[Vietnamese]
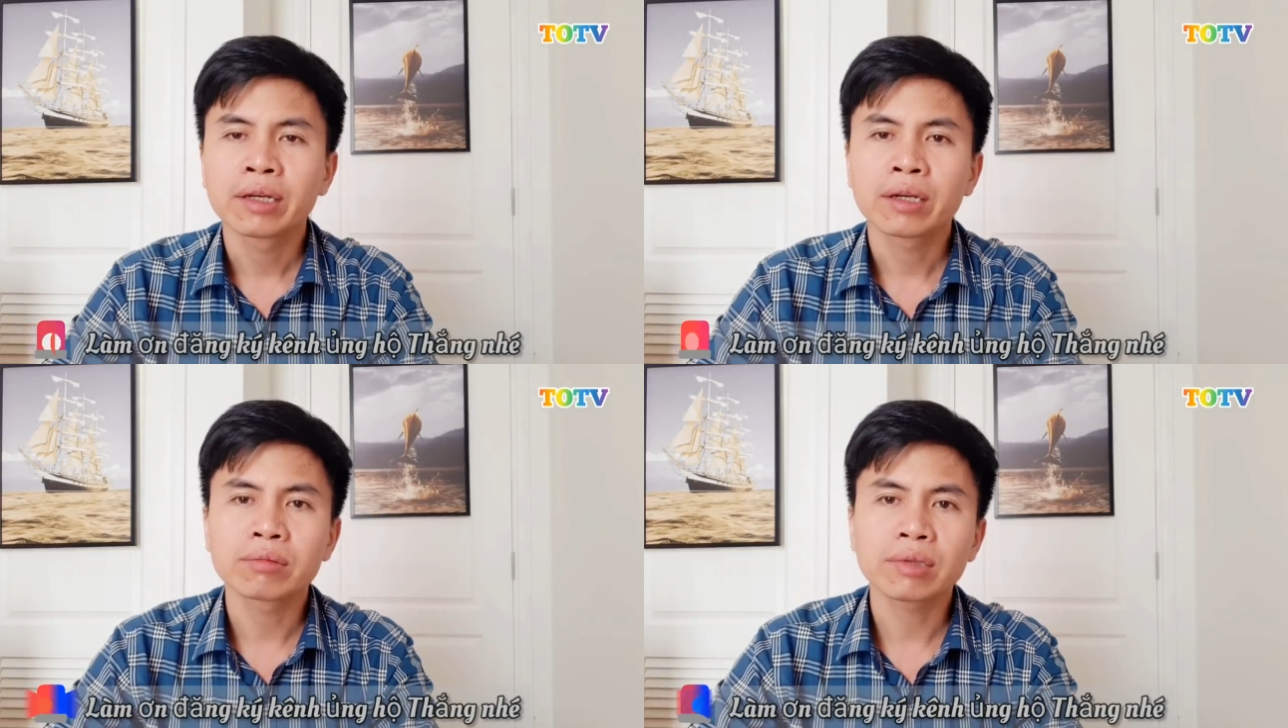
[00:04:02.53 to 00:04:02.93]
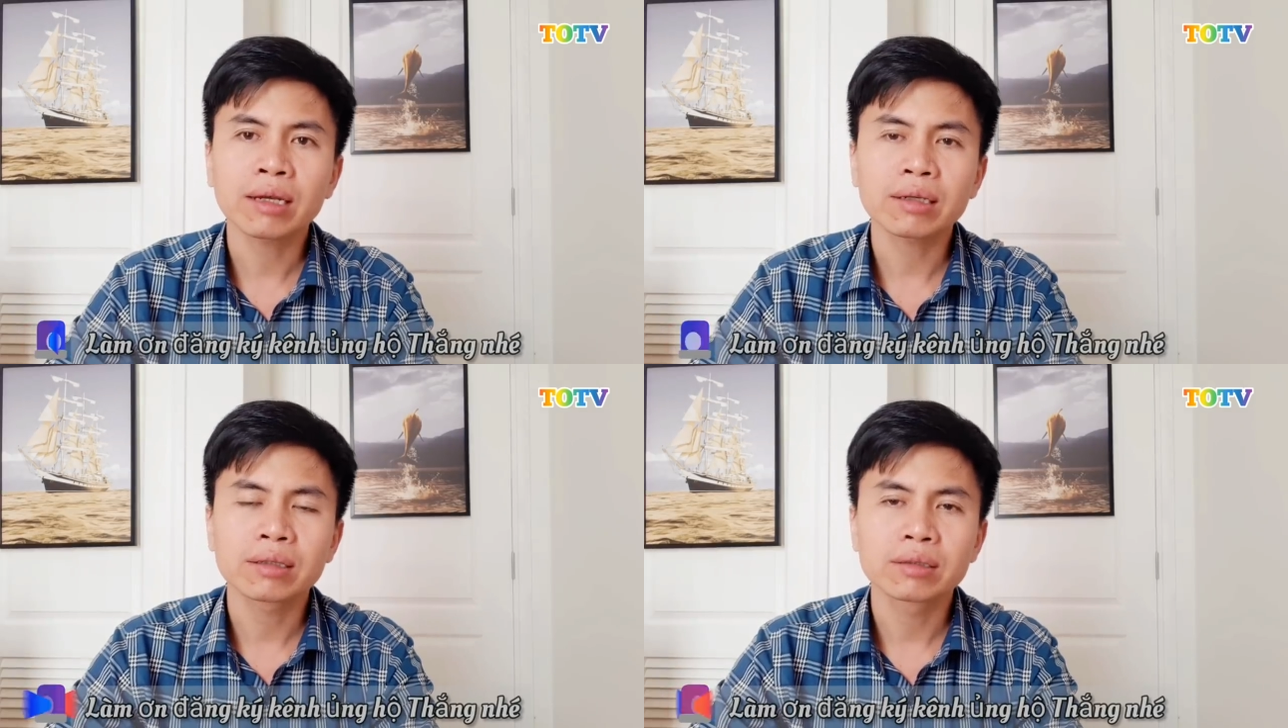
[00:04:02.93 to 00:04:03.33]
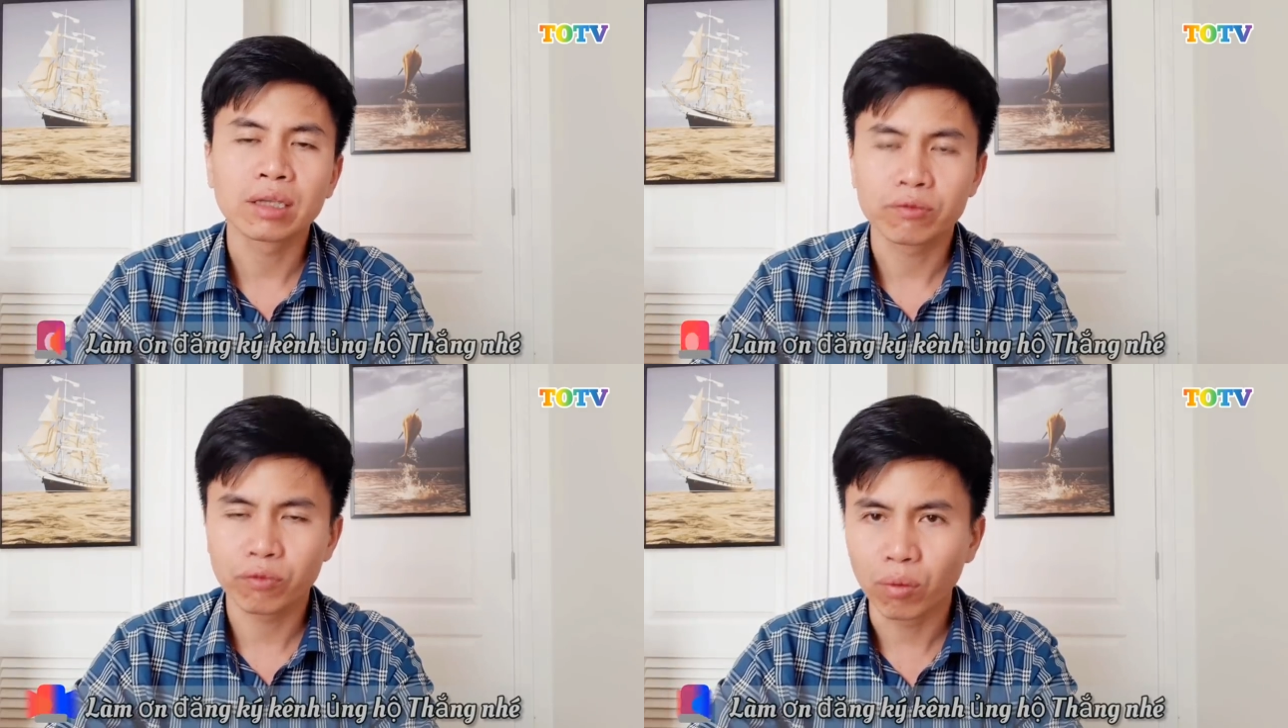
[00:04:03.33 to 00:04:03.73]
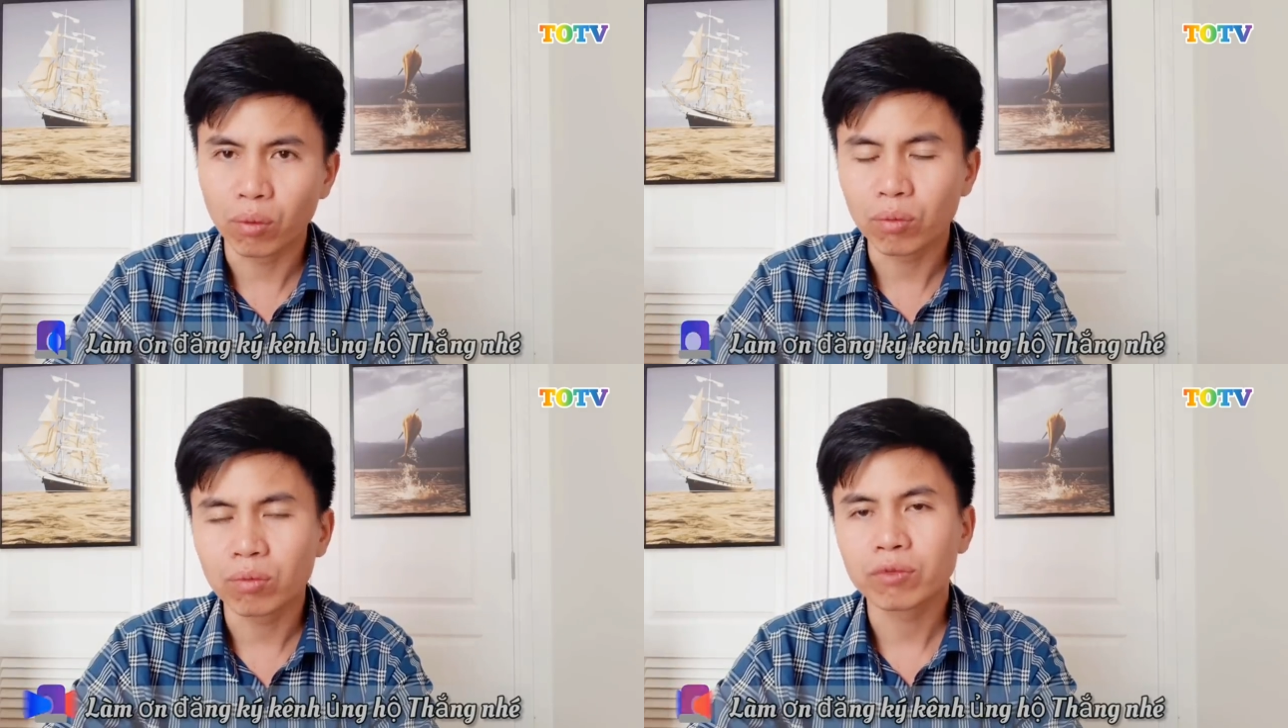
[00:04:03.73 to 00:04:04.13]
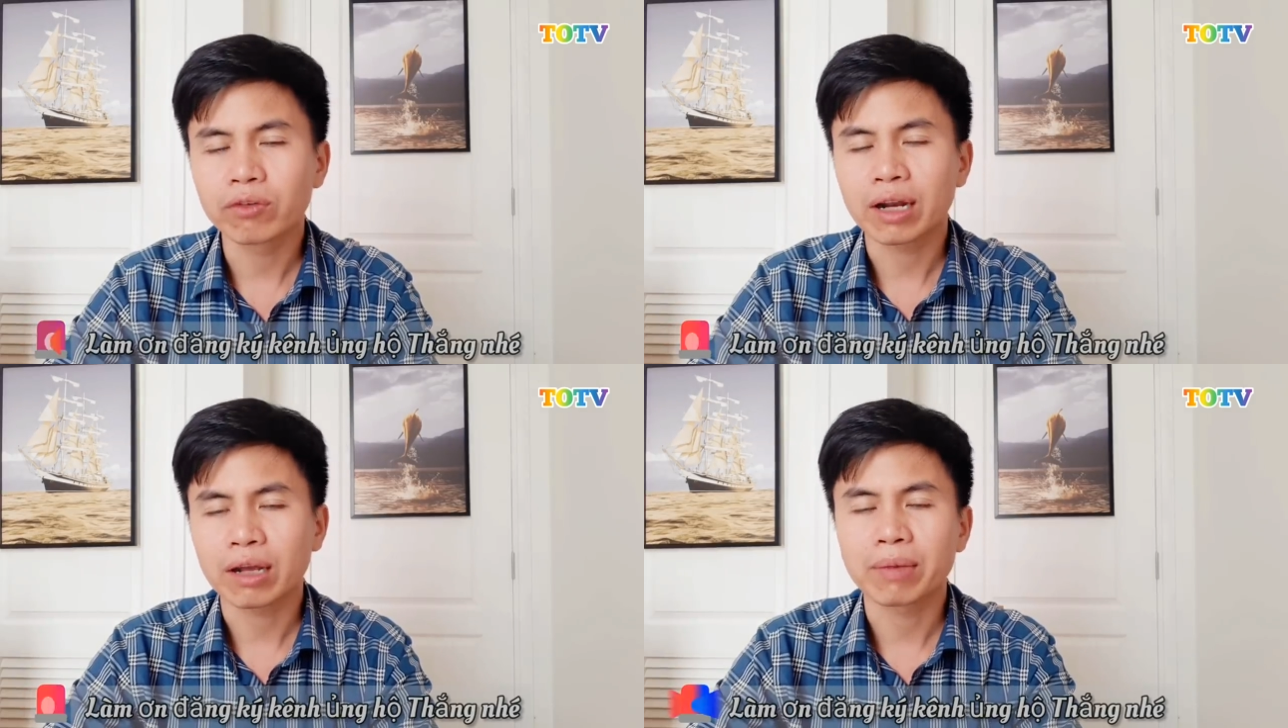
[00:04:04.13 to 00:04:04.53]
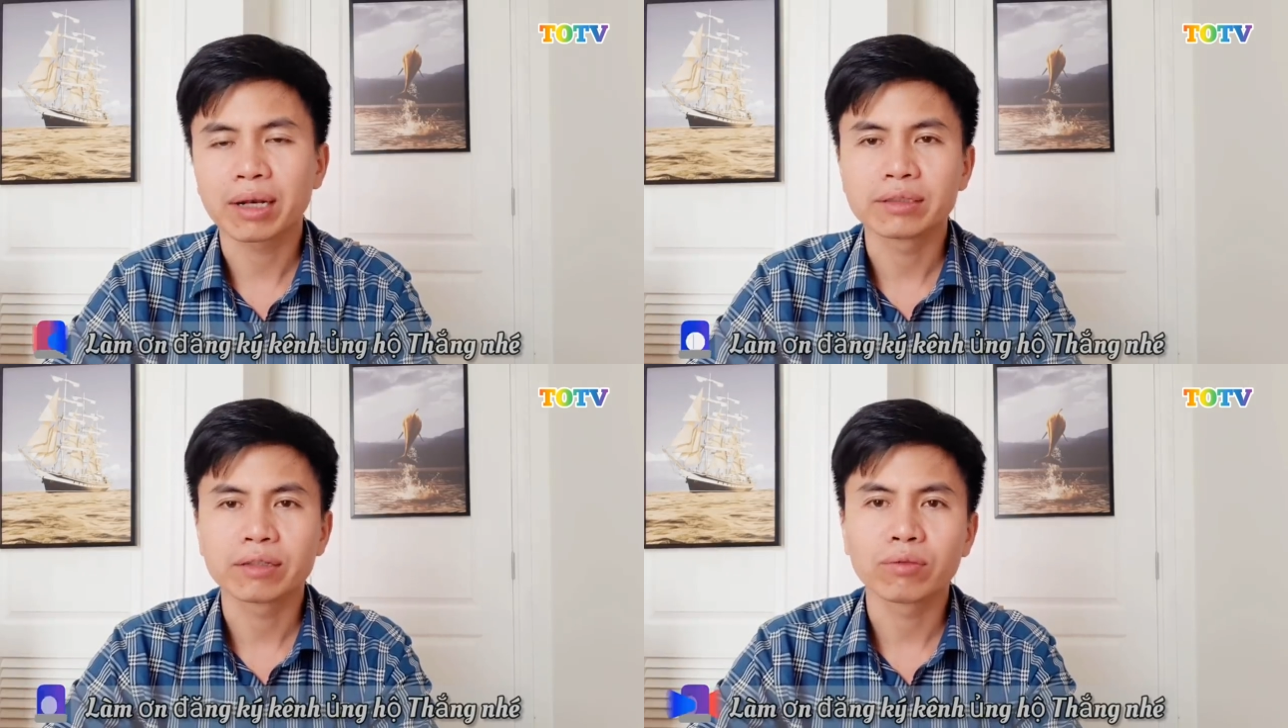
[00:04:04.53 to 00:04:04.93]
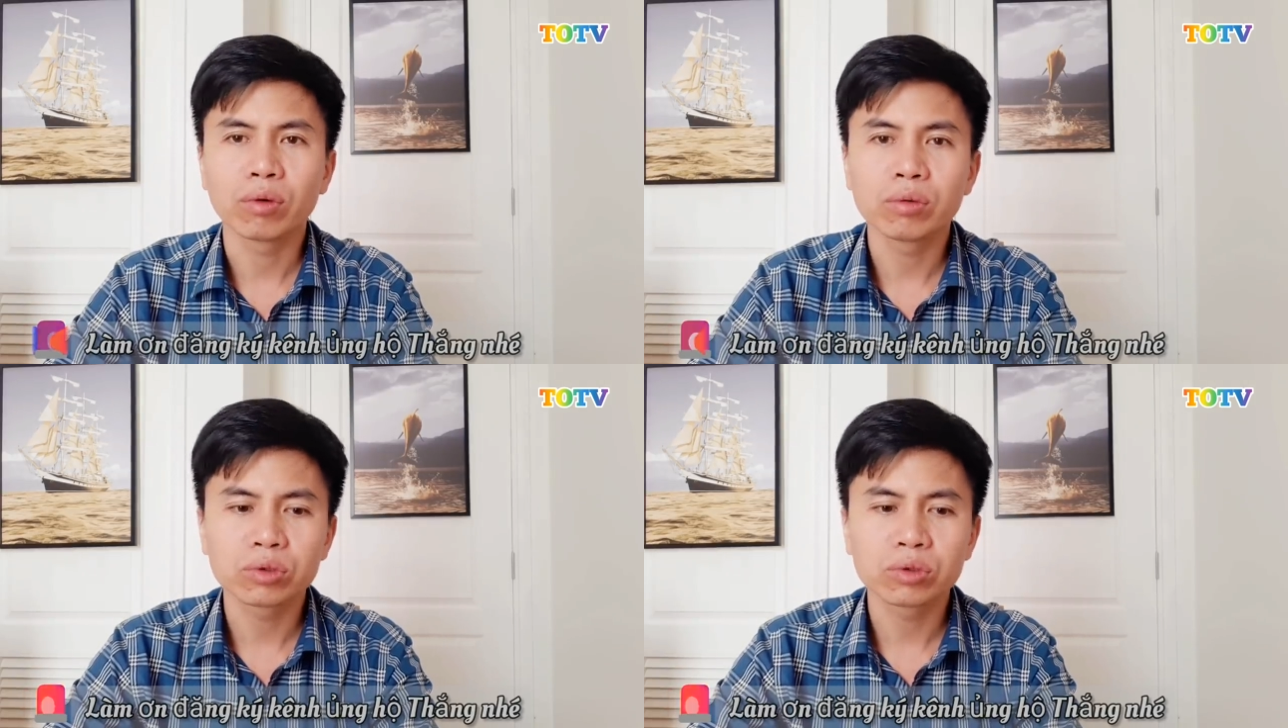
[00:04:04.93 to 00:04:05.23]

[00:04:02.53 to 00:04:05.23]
công tác dịch vụ và đặc biệt là dịch vụ lưu